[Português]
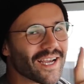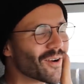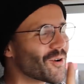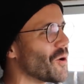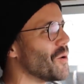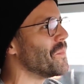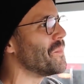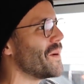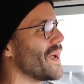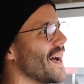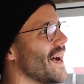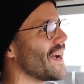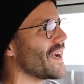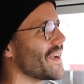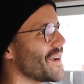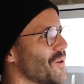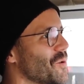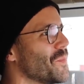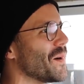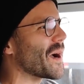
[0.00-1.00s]
comprar
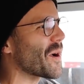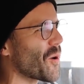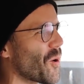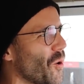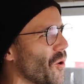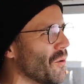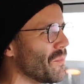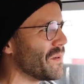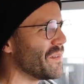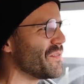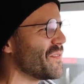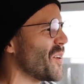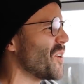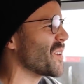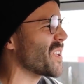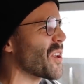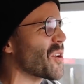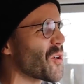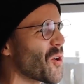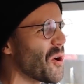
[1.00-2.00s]
uma Kombi,
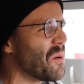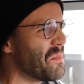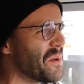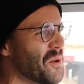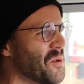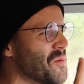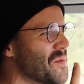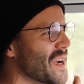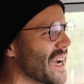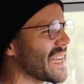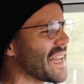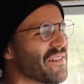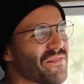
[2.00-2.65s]
falou que Kombi nunca